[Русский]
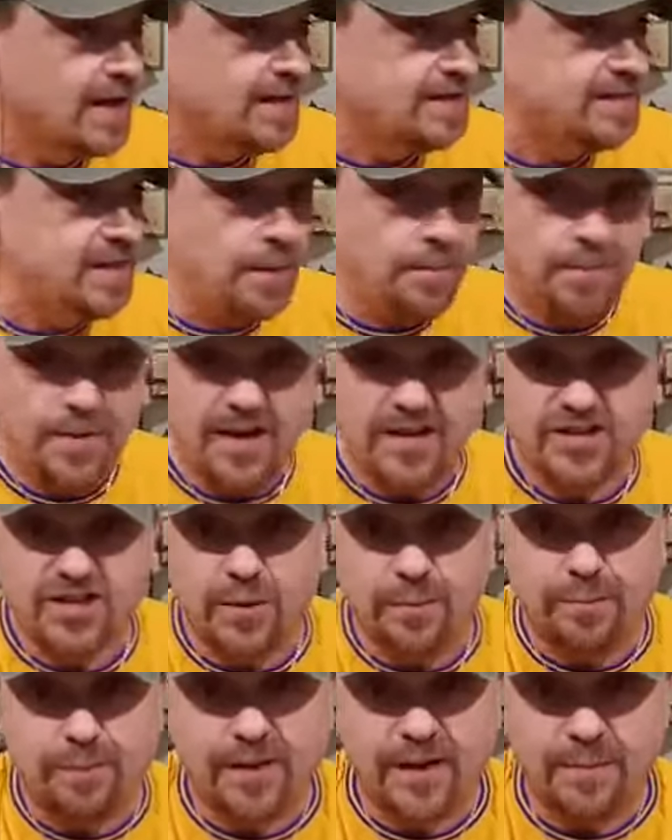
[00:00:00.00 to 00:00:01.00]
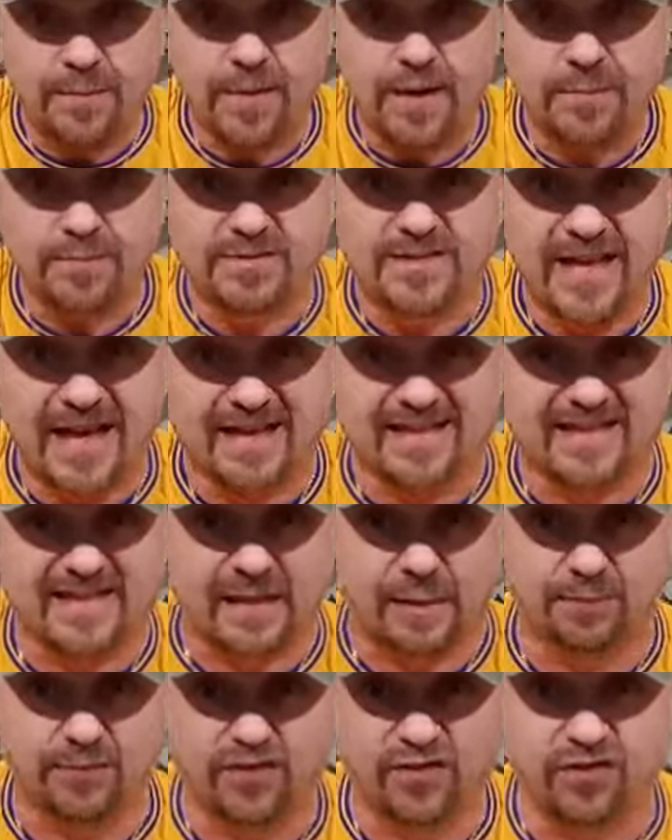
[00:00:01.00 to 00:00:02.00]
Тебе же прямым
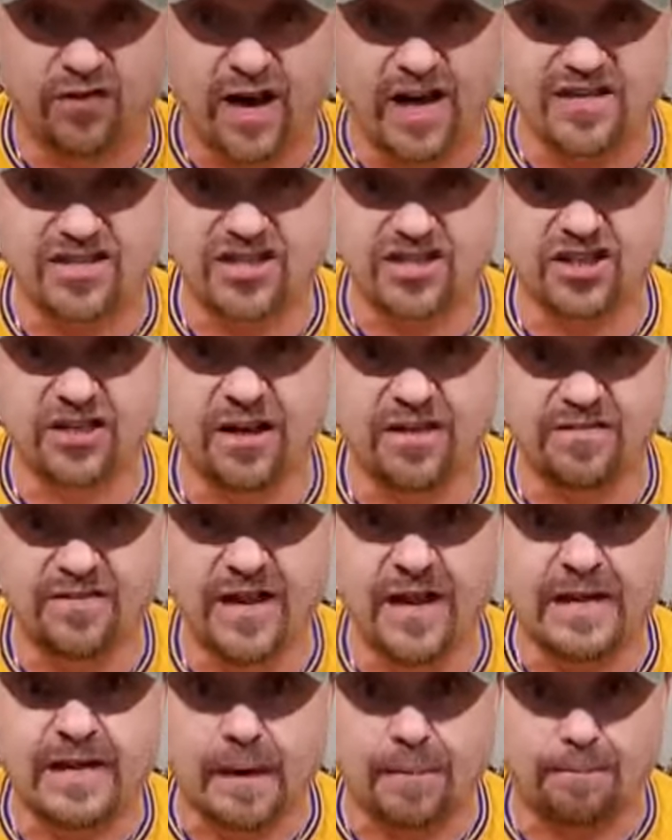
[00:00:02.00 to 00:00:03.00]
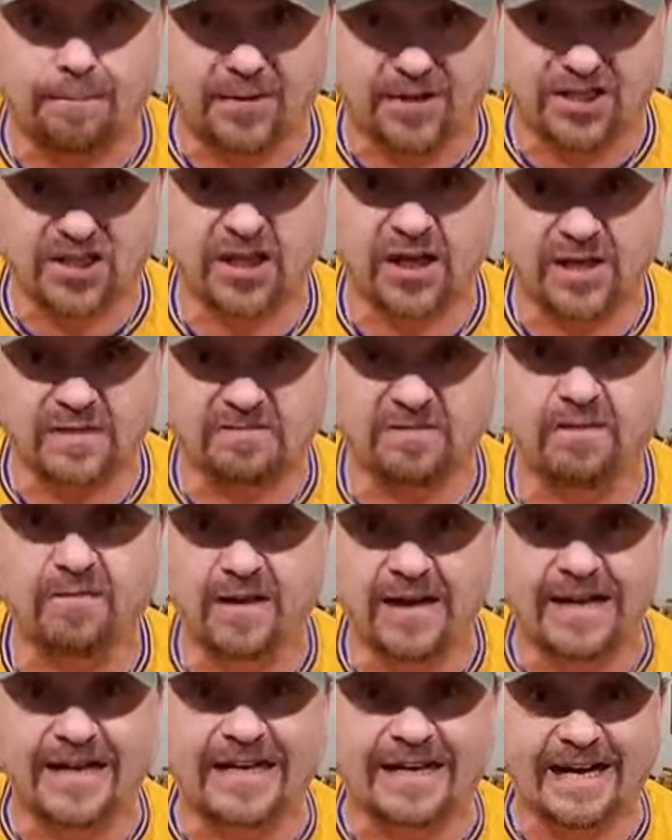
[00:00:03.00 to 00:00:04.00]
текстом два человека
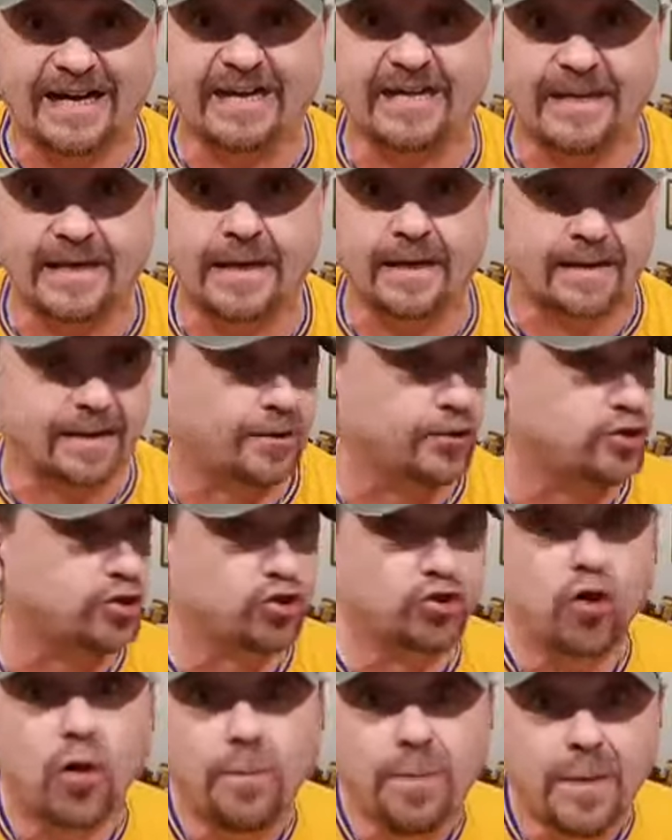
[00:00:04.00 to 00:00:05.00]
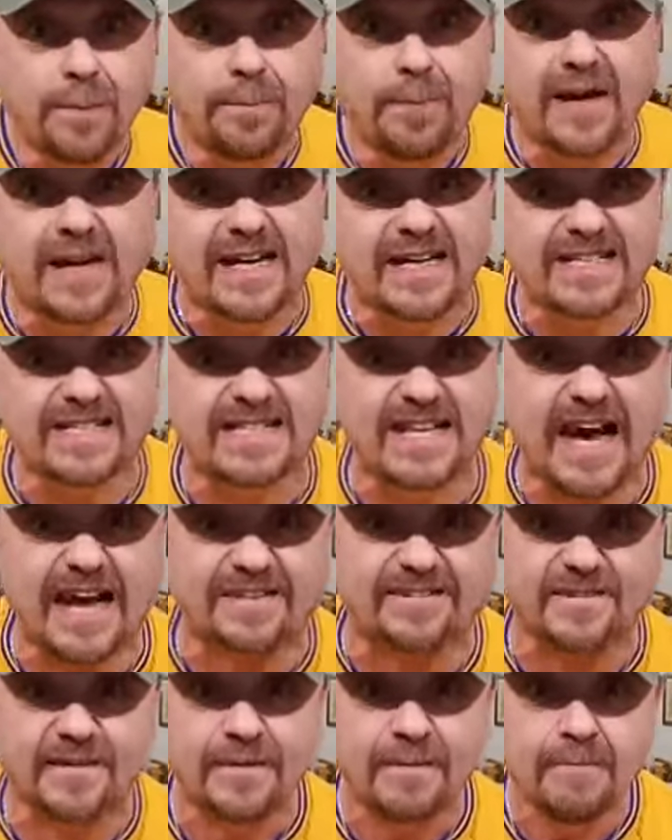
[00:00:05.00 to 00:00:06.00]
пожертвовали карьерой, чтобы
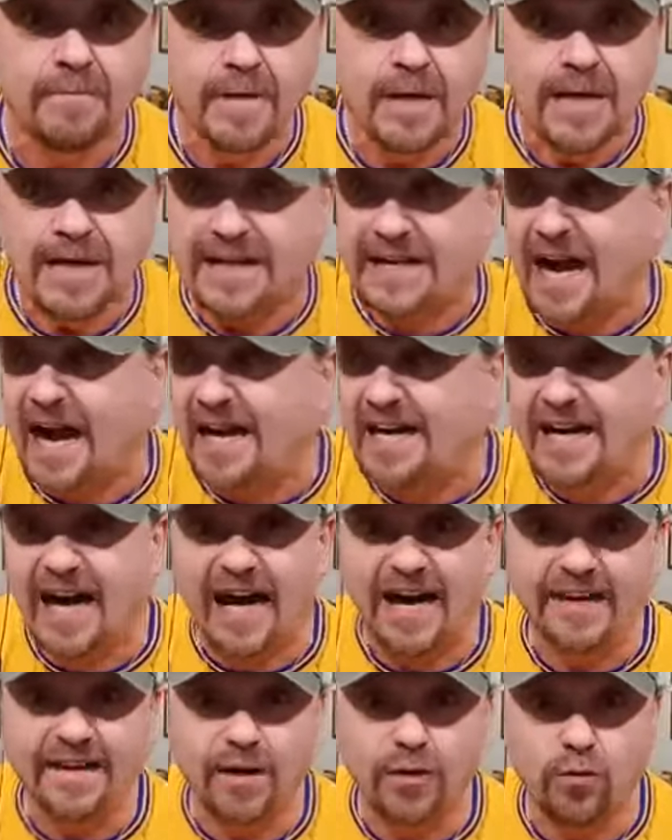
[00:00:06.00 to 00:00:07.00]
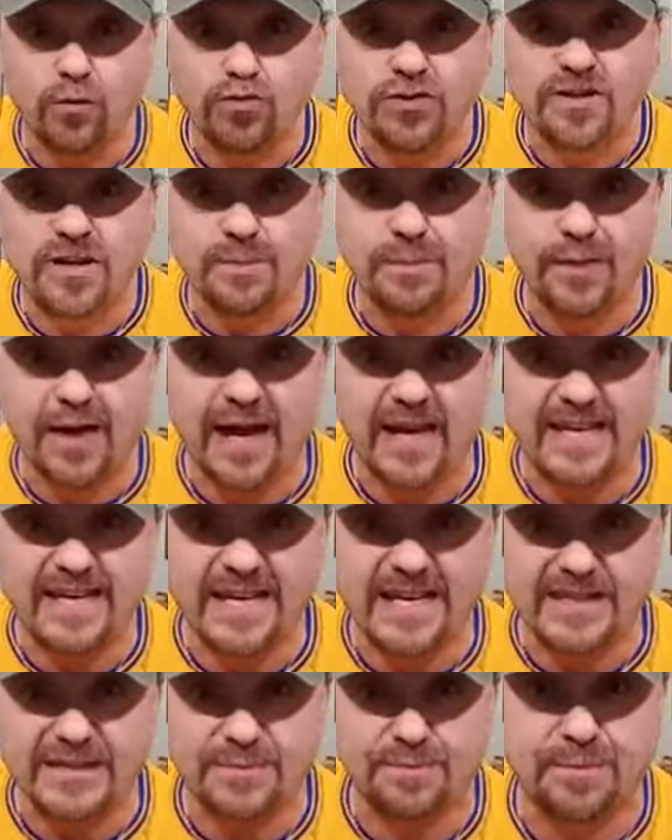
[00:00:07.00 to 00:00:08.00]
показать, какая у тебя
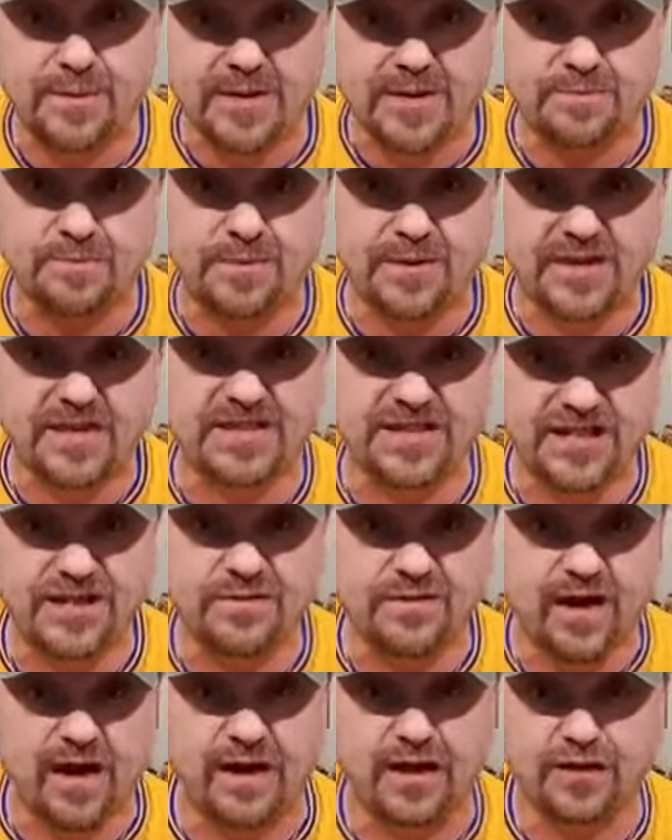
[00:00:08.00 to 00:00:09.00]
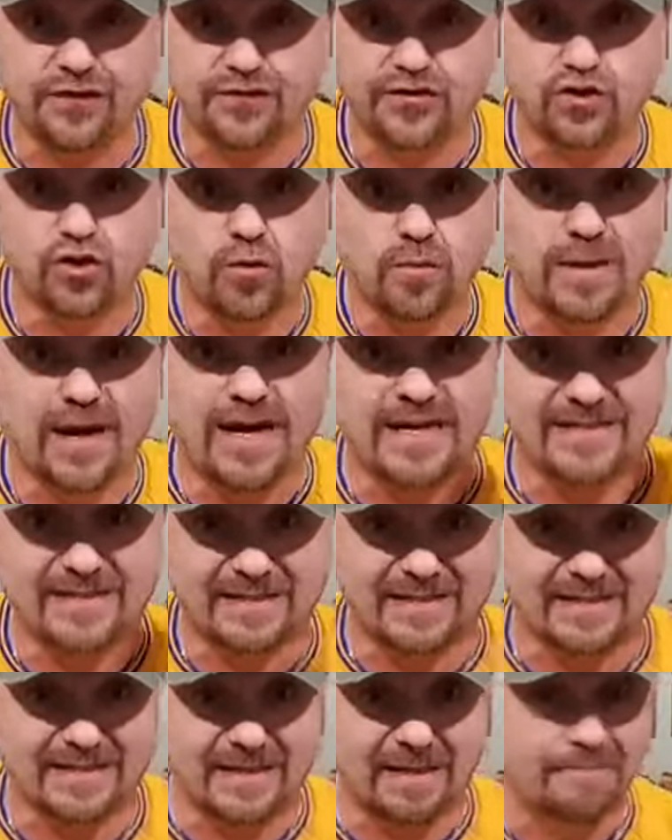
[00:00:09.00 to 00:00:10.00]
есть перспектива и в чем
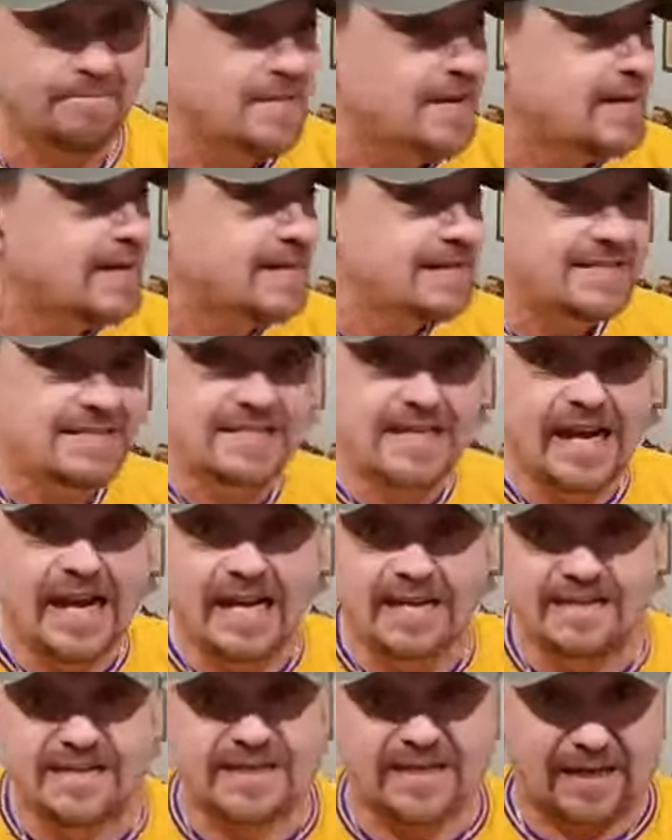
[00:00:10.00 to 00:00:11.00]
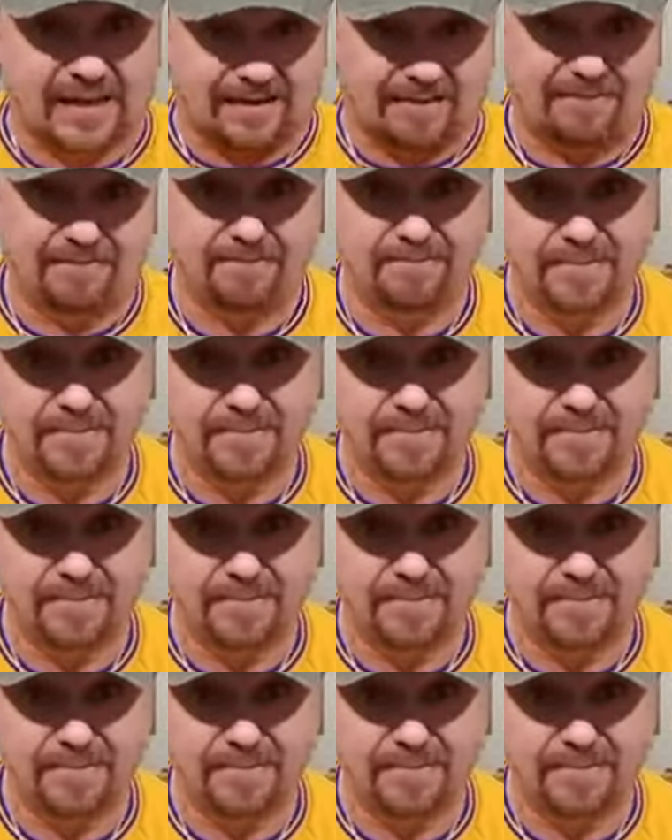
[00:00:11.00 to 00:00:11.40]
разница. Зеленский,